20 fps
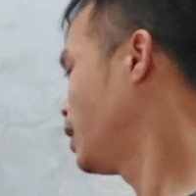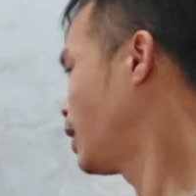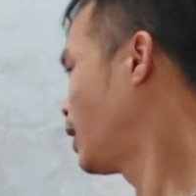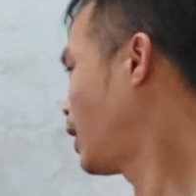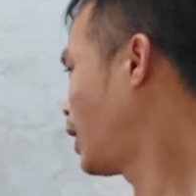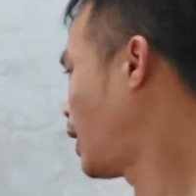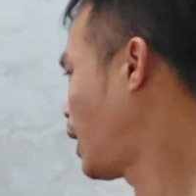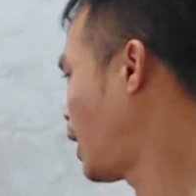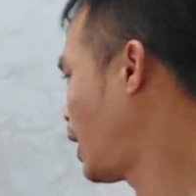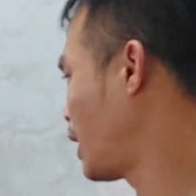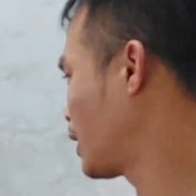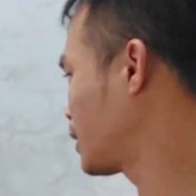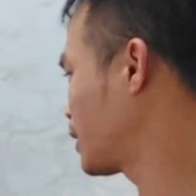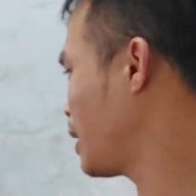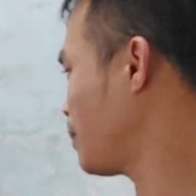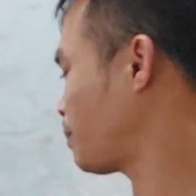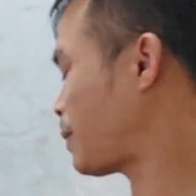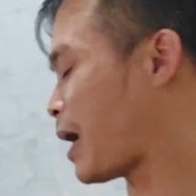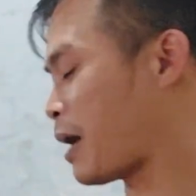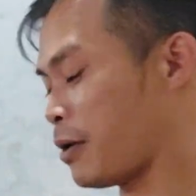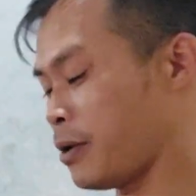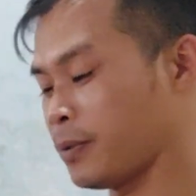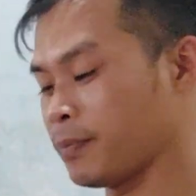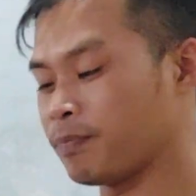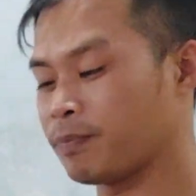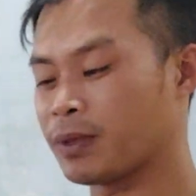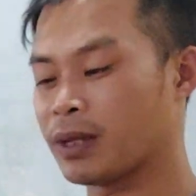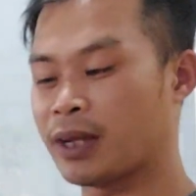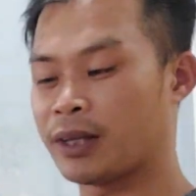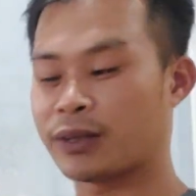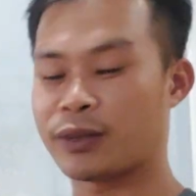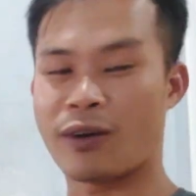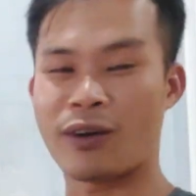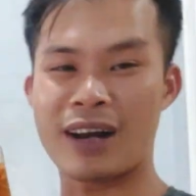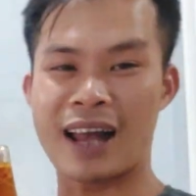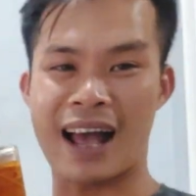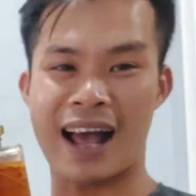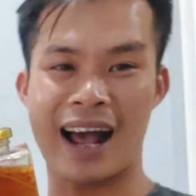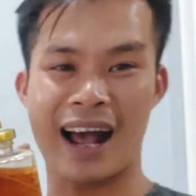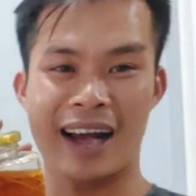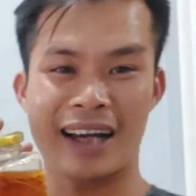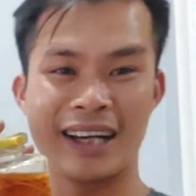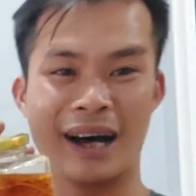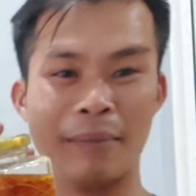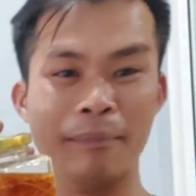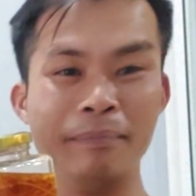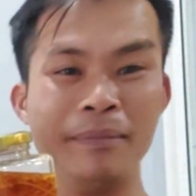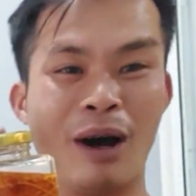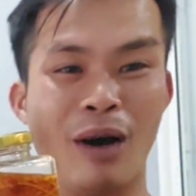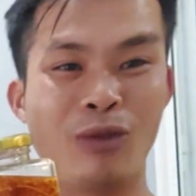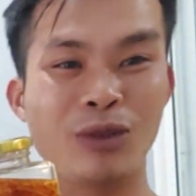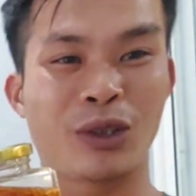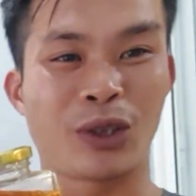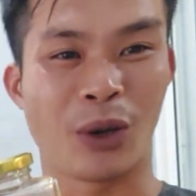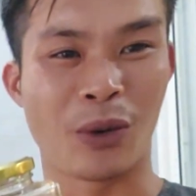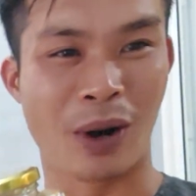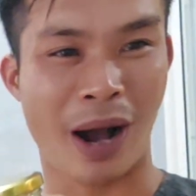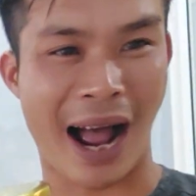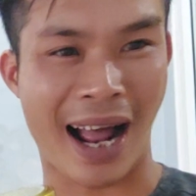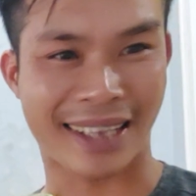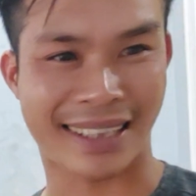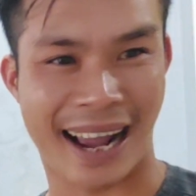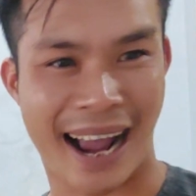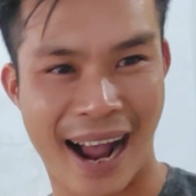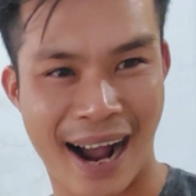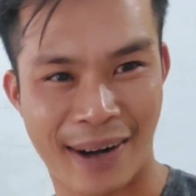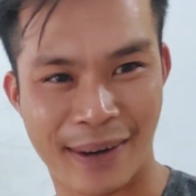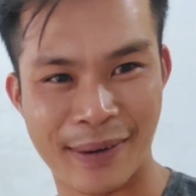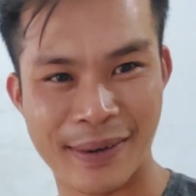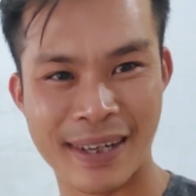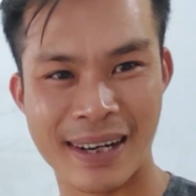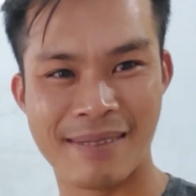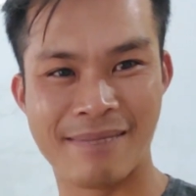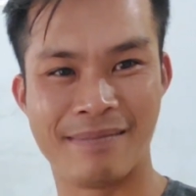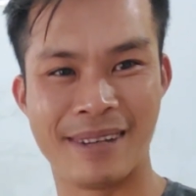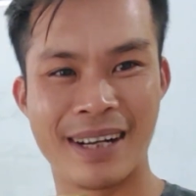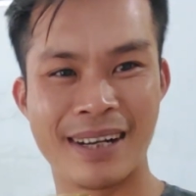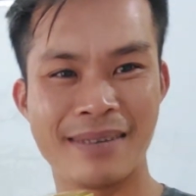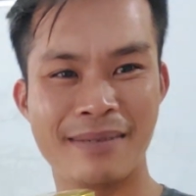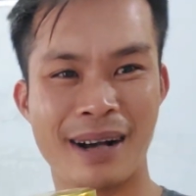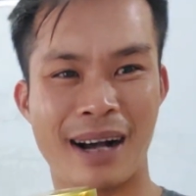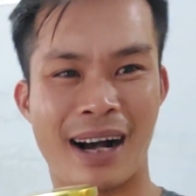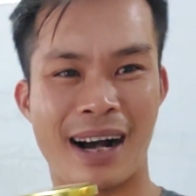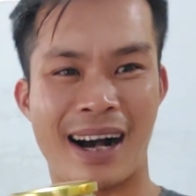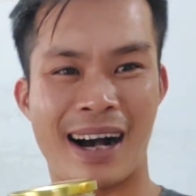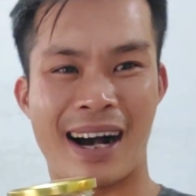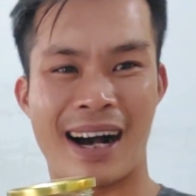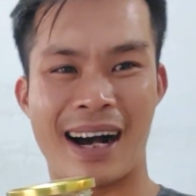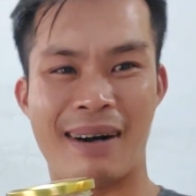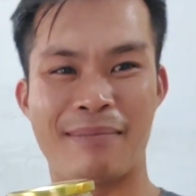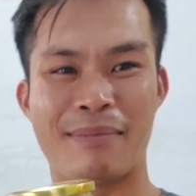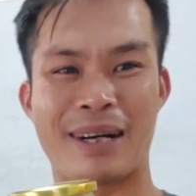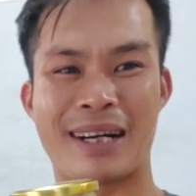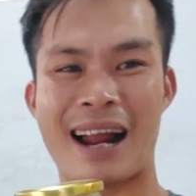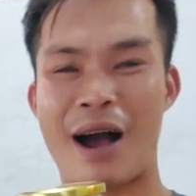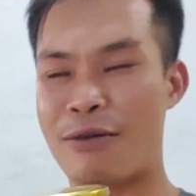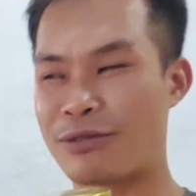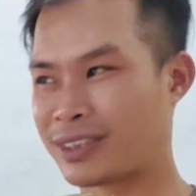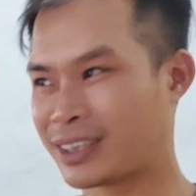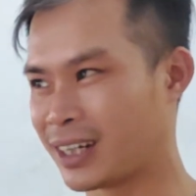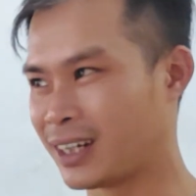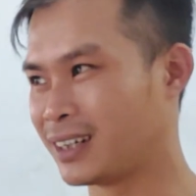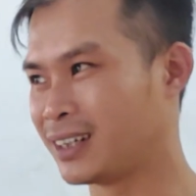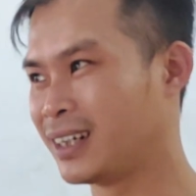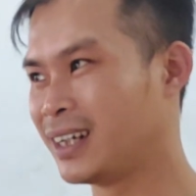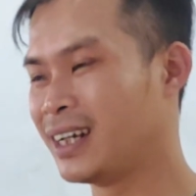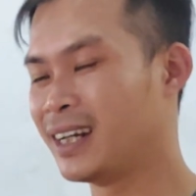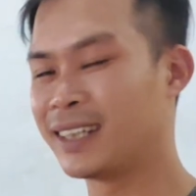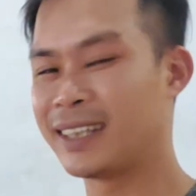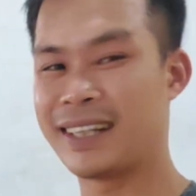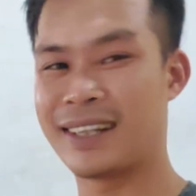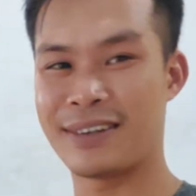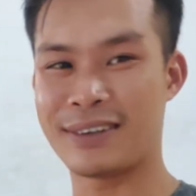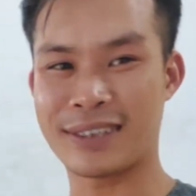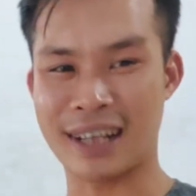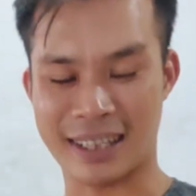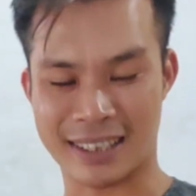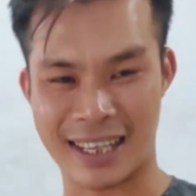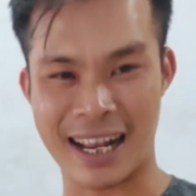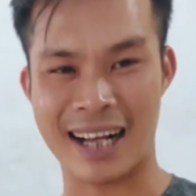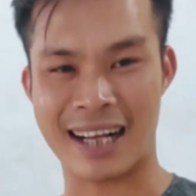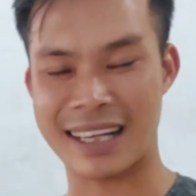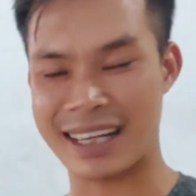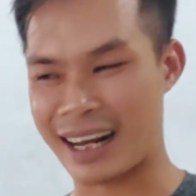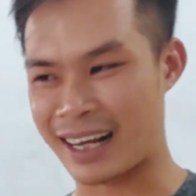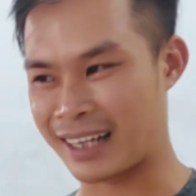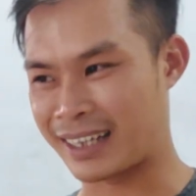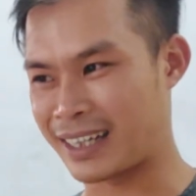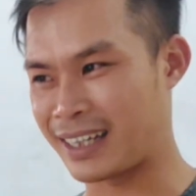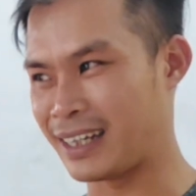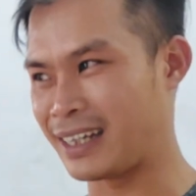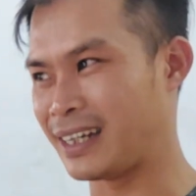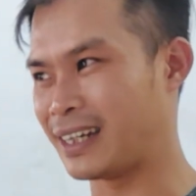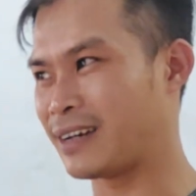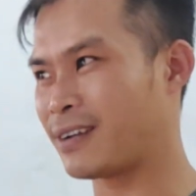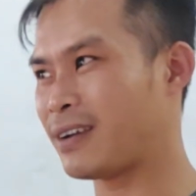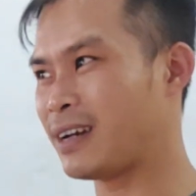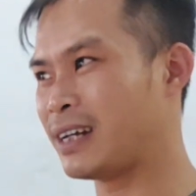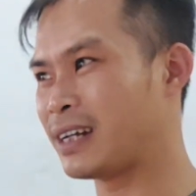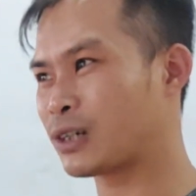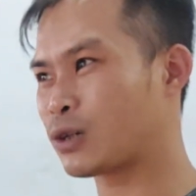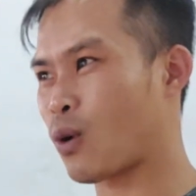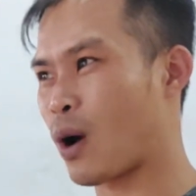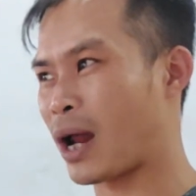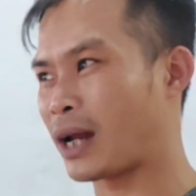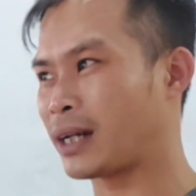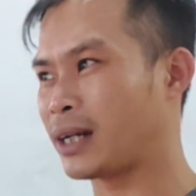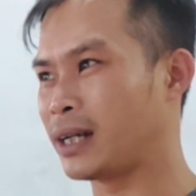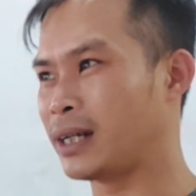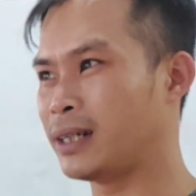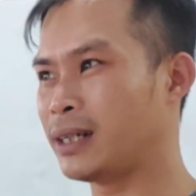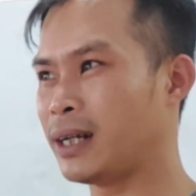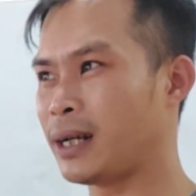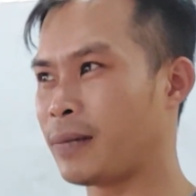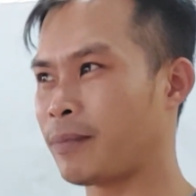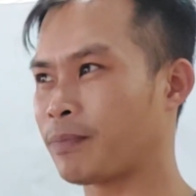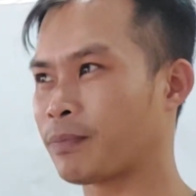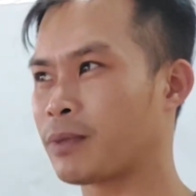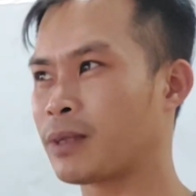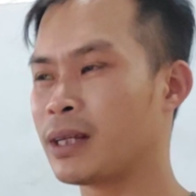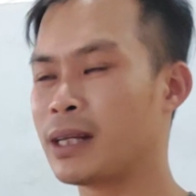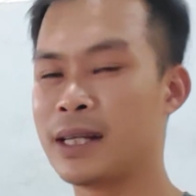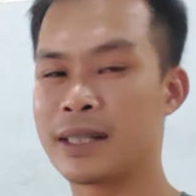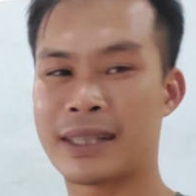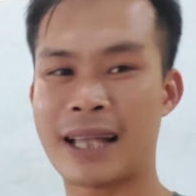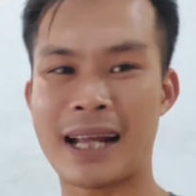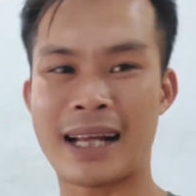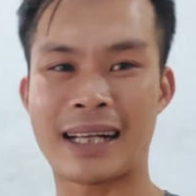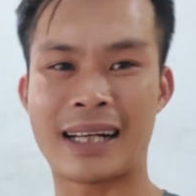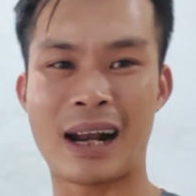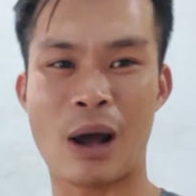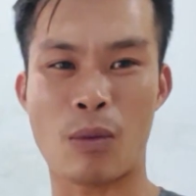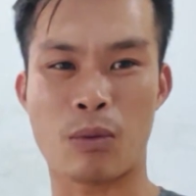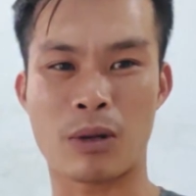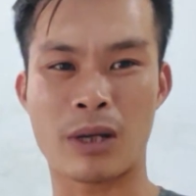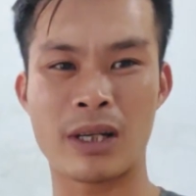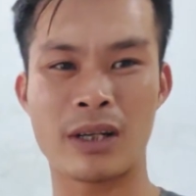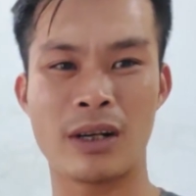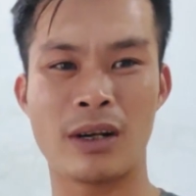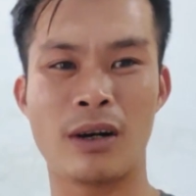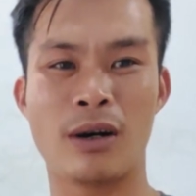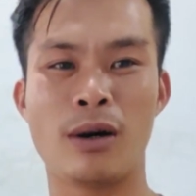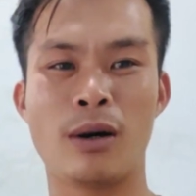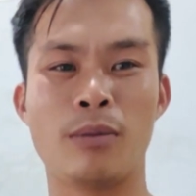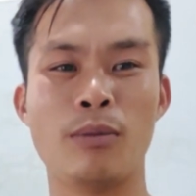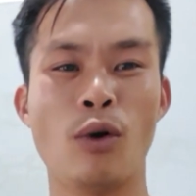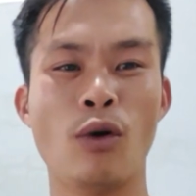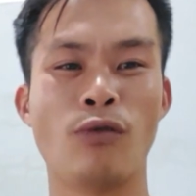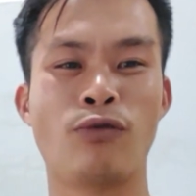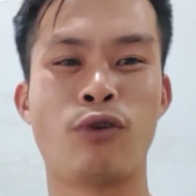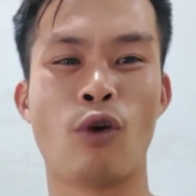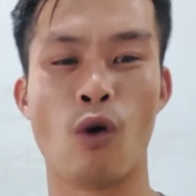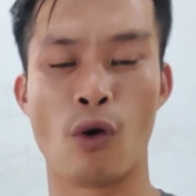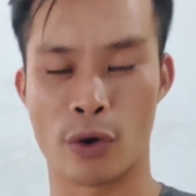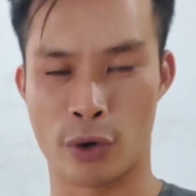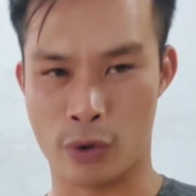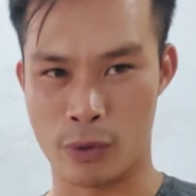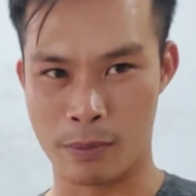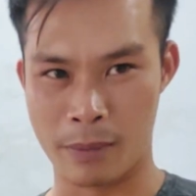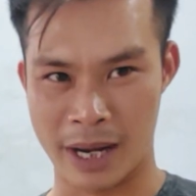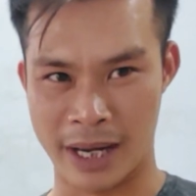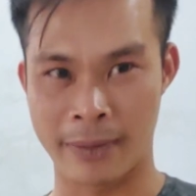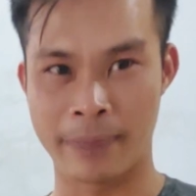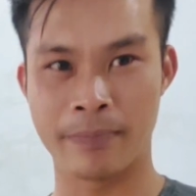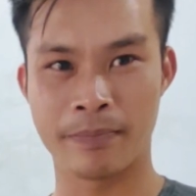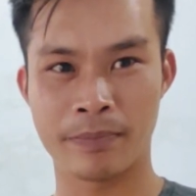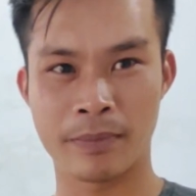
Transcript: à, tiếp theo nó là nấm đông trùng hạ thảo ngâm với uh, mật ong rừng thì nó thật ra cái này thì nó liên quan đến um, thanh lọc cái uh, bộ phổi của mình